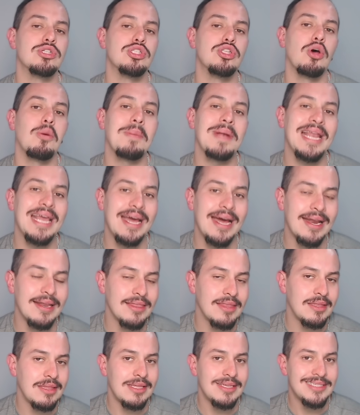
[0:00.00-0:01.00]
doblegar
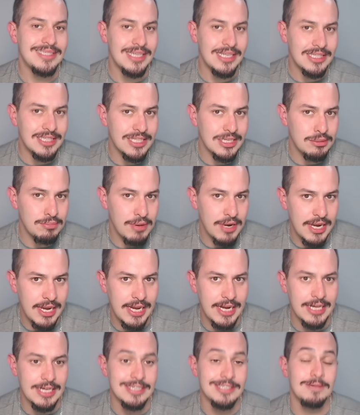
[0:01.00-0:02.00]
de distintas
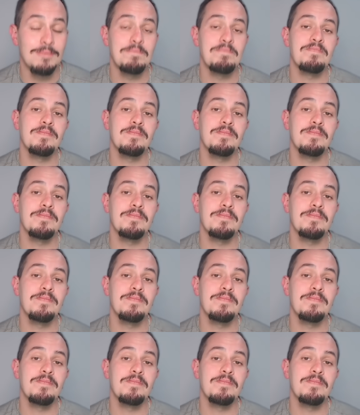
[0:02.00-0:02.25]
maneras,